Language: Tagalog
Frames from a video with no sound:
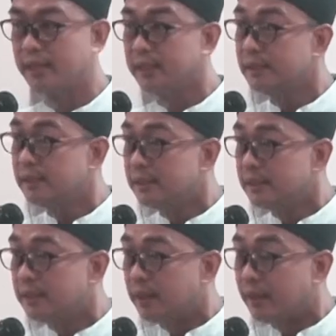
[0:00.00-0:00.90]
niya,
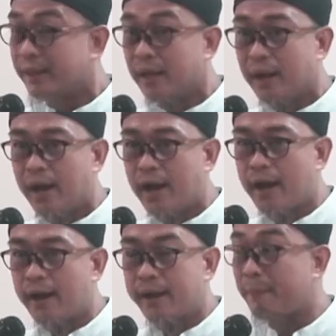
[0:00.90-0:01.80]
na, uh,
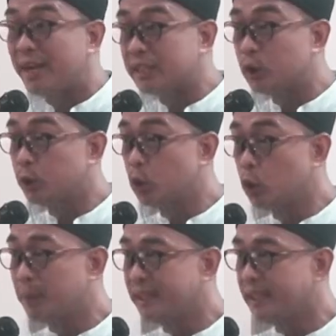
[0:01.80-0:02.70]
ah, napadas yo
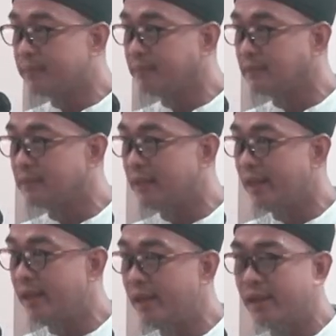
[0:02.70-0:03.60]
siguro meten
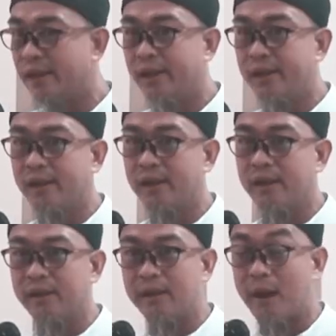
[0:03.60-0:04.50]
ti
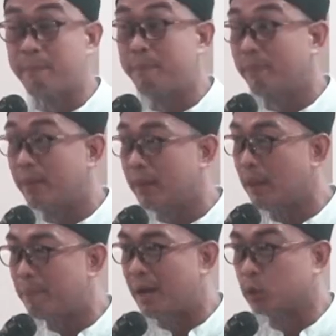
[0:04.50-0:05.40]
na,
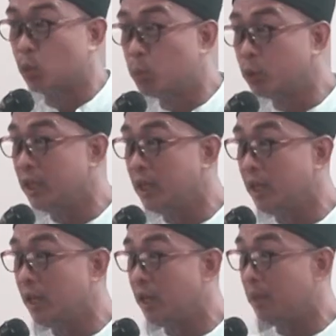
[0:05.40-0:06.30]
napasubo ti
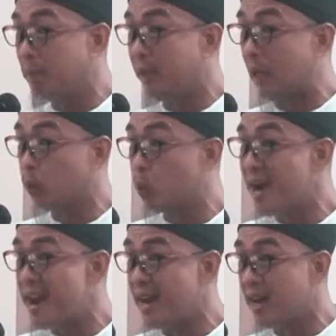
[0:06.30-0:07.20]

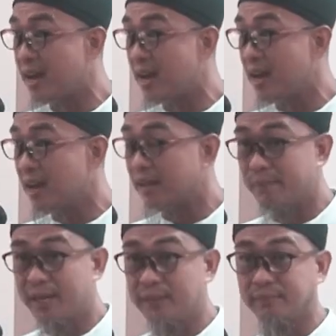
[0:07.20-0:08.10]
pinaltugan.
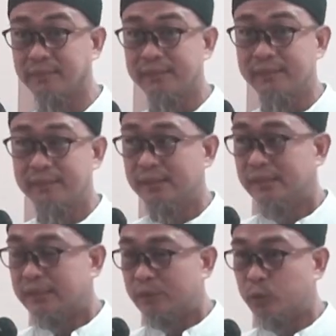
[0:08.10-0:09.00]
Di mat?
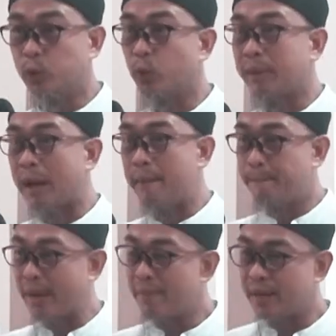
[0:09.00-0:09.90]
Uno uray
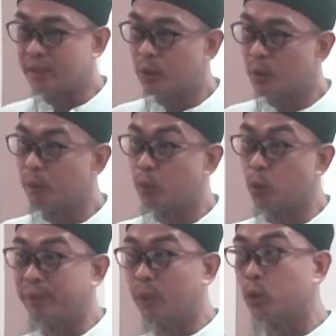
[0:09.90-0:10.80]
hampay man siguro
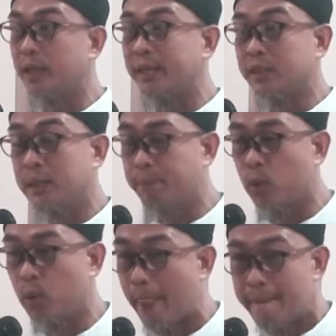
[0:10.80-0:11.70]
dumteng tuday tang
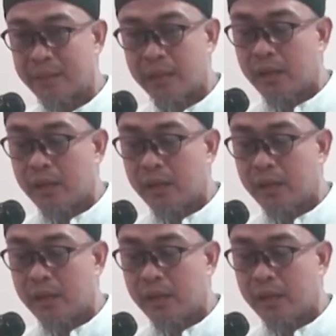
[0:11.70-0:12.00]
chimpo.